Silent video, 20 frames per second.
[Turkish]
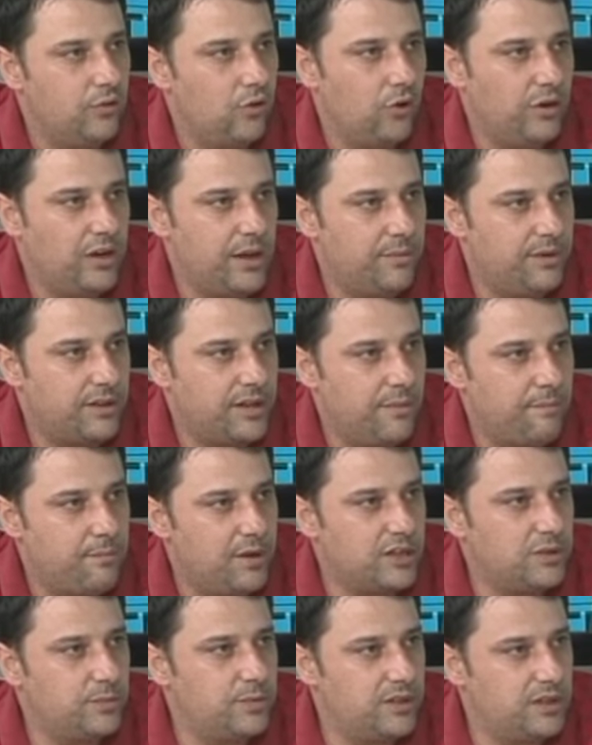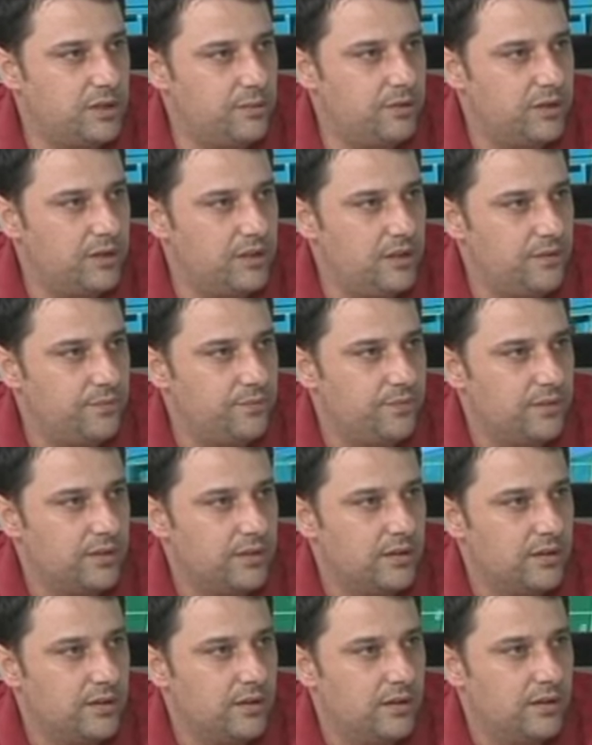Gol yemeden maç bitirmedi.
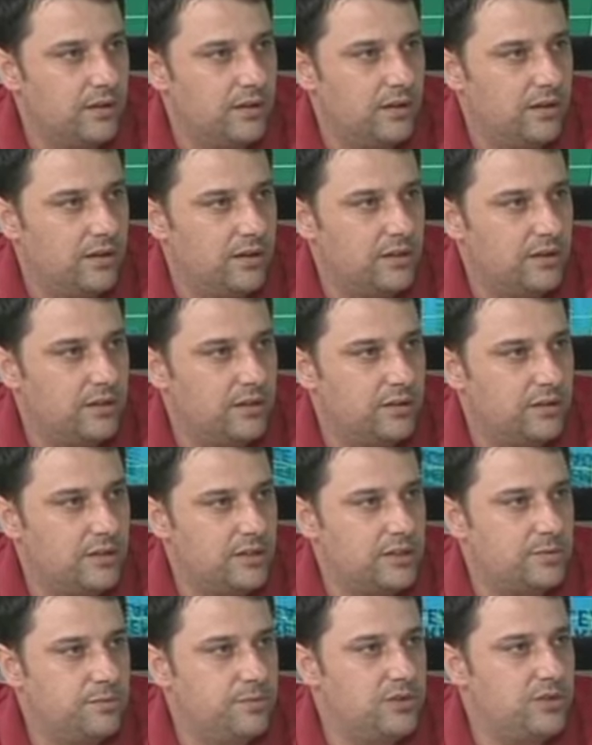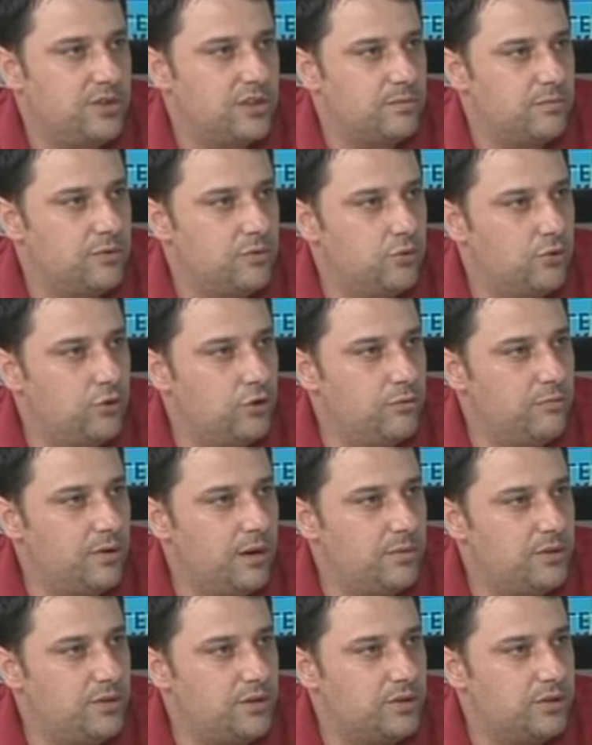İsmi cismi Avrupa'da duyulmamış.